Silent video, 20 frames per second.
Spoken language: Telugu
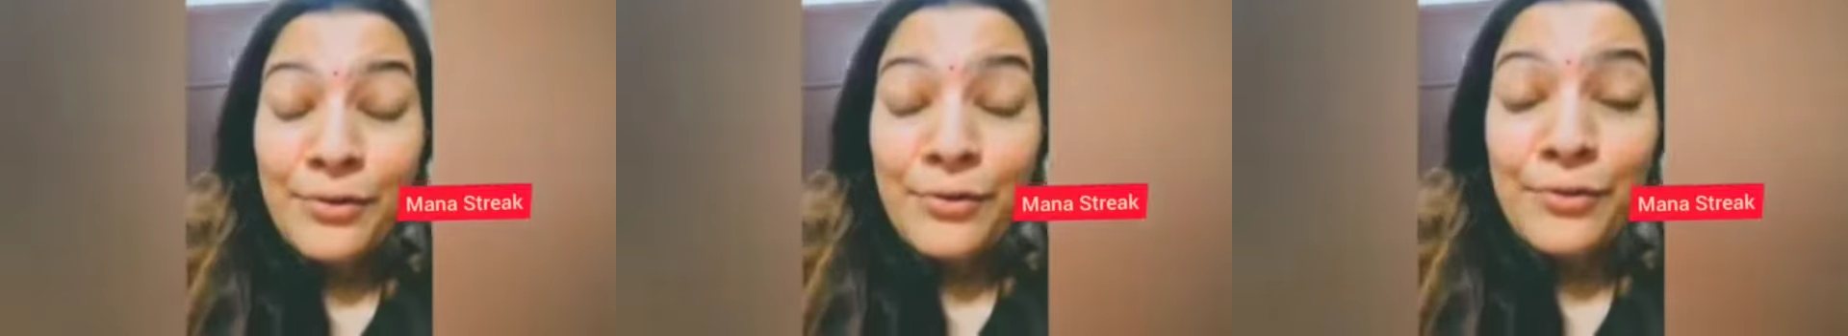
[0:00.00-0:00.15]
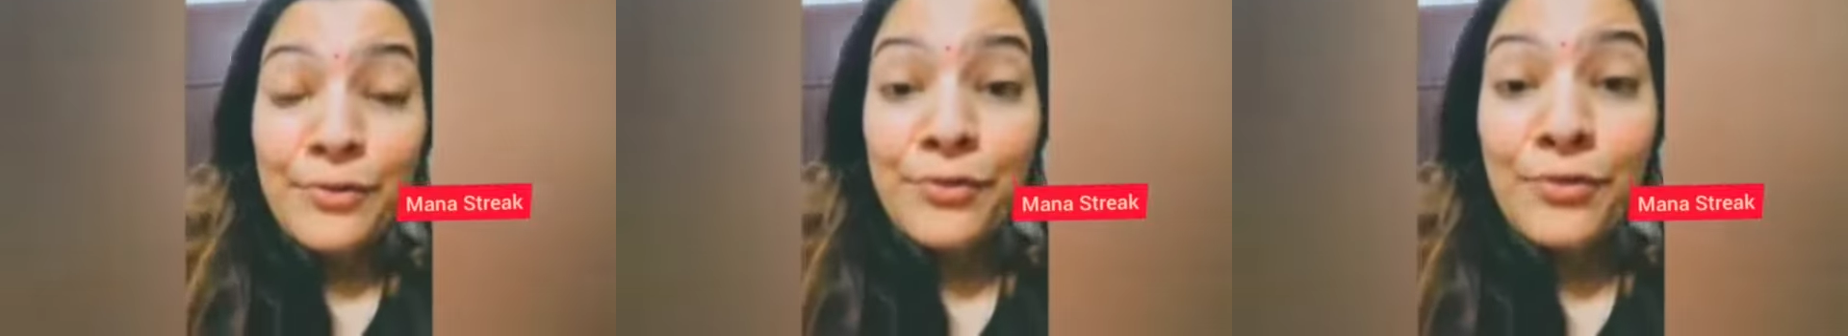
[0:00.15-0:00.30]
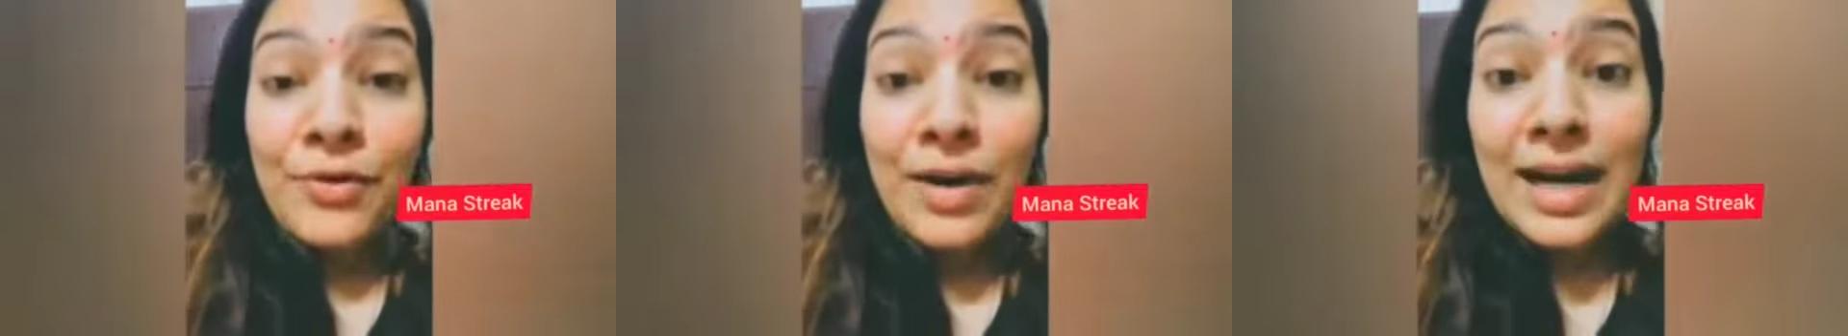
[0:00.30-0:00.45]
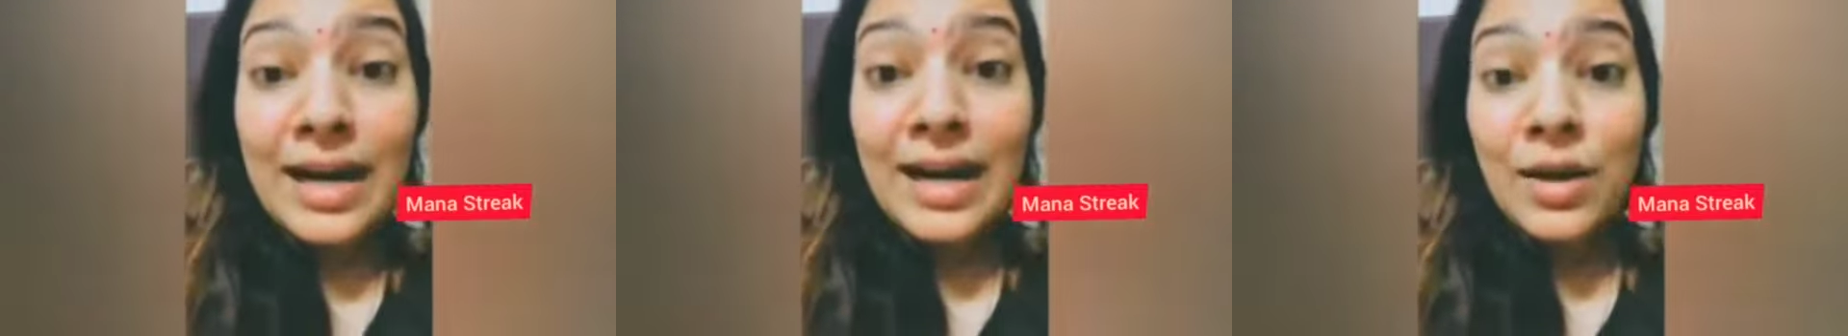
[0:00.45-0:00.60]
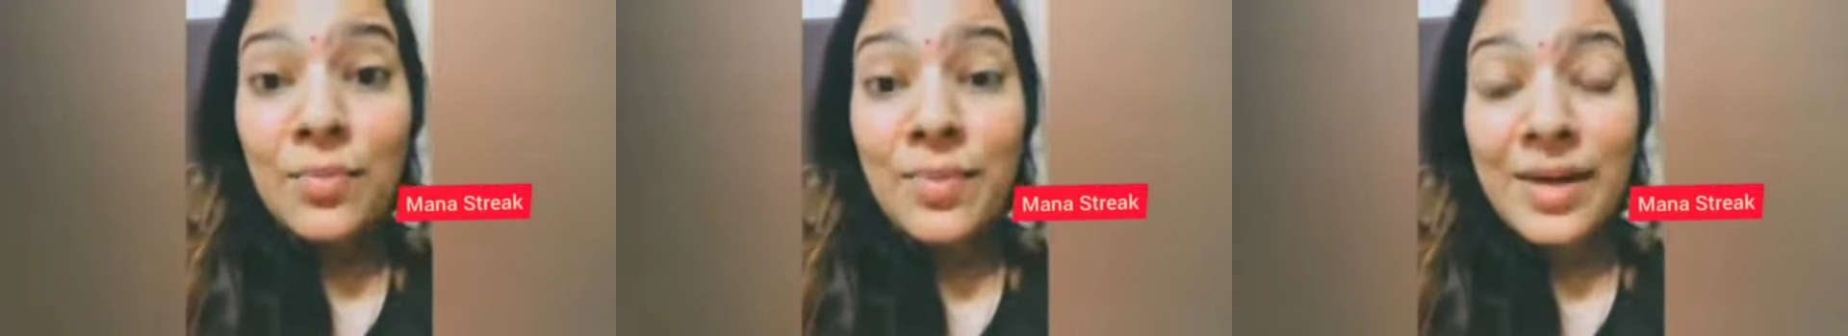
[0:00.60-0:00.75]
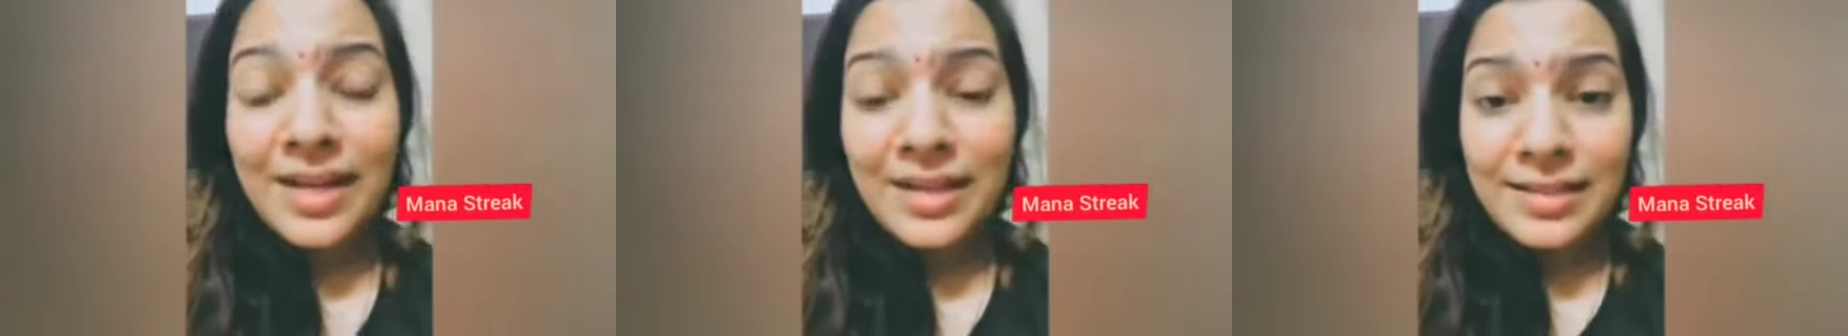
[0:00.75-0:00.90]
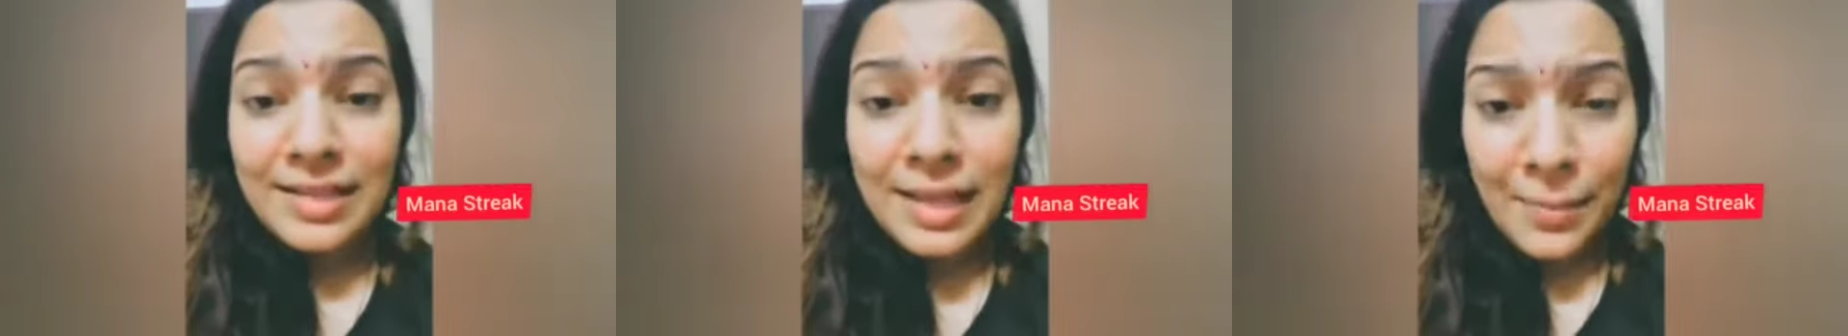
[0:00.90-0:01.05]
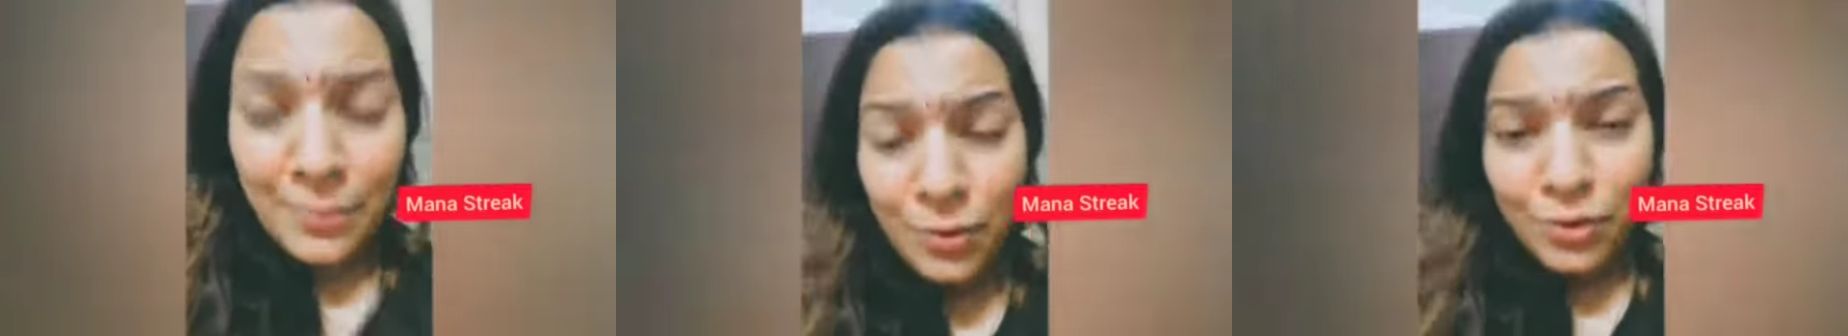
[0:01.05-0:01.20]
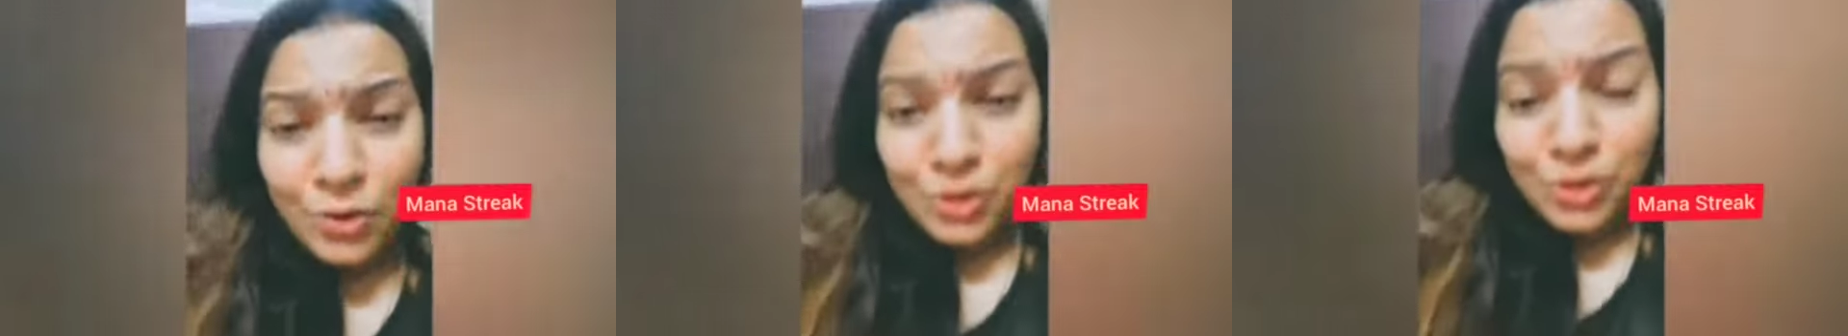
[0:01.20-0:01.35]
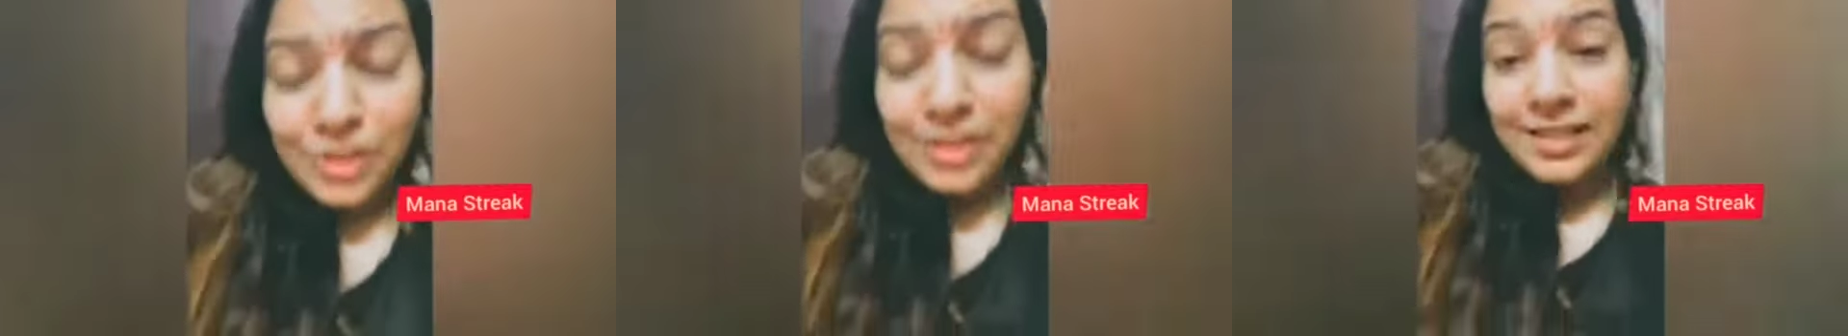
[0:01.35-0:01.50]
వాళ్ళు మనకు
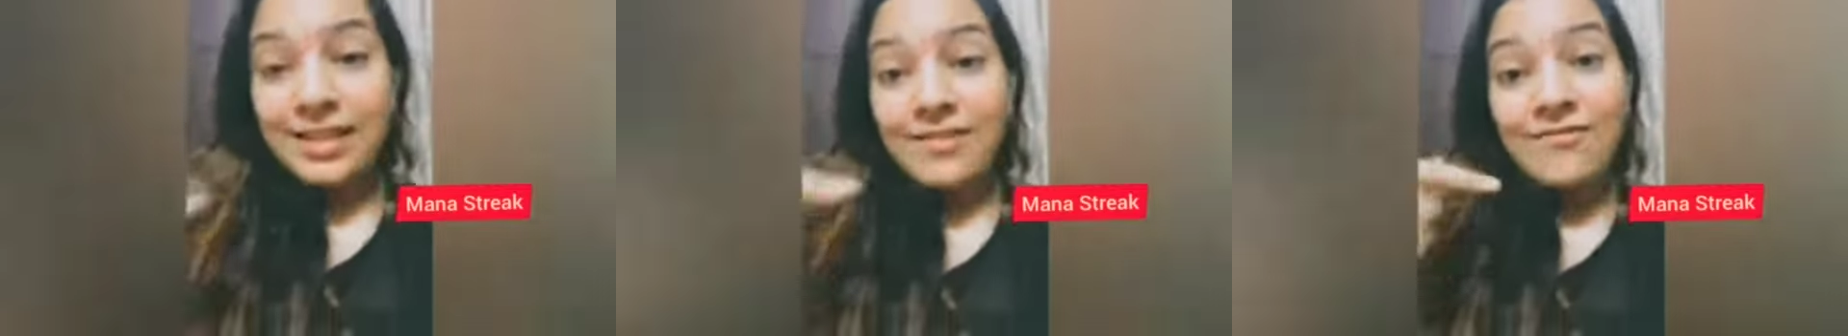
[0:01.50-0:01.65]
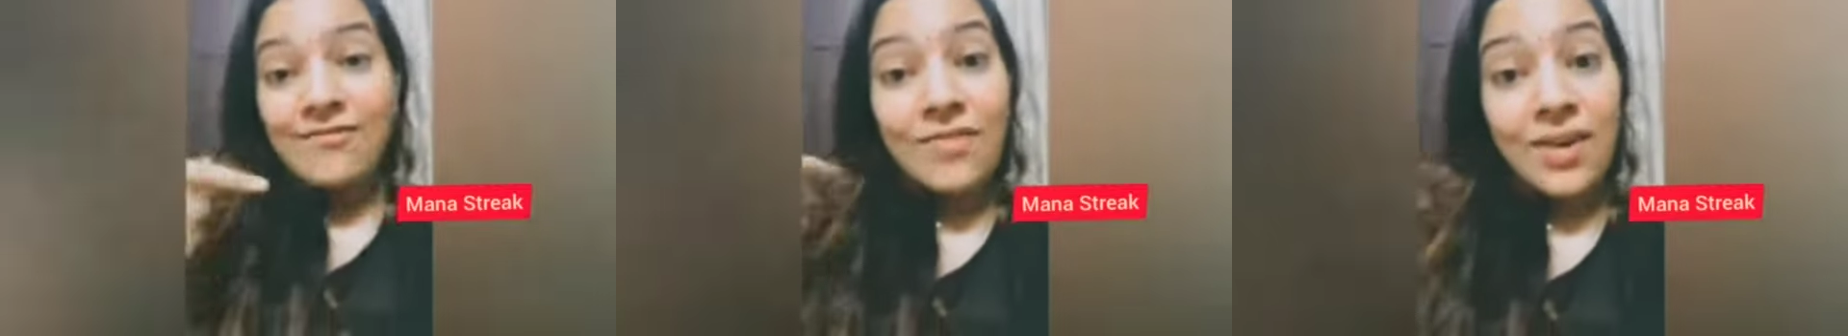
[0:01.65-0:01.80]
సపోర్ట్ చేస్తే